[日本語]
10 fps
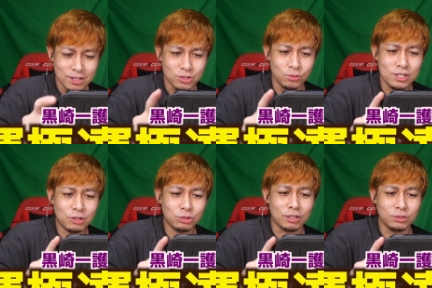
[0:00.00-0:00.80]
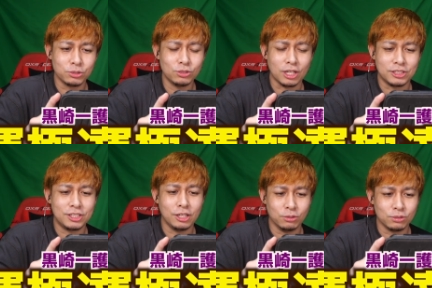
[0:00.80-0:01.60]
そんなことは予想だに
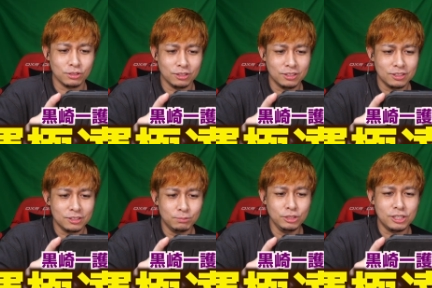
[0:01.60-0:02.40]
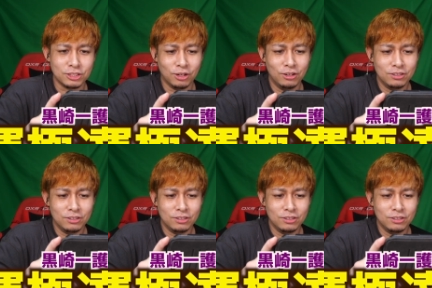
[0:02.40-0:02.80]
しないよ、本当に。無理でしょ。